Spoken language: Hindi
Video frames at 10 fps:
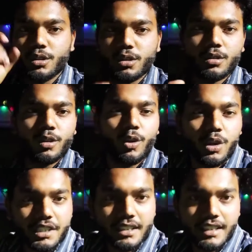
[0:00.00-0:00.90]
तो
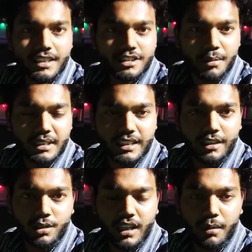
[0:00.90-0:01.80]
लोकेशन देख समझ गए
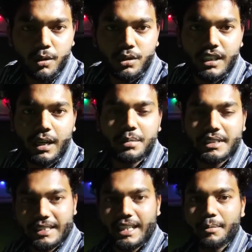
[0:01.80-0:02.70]
होंगे आप लोग कि हम किस
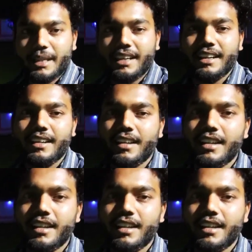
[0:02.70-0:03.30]
जगह पर हैं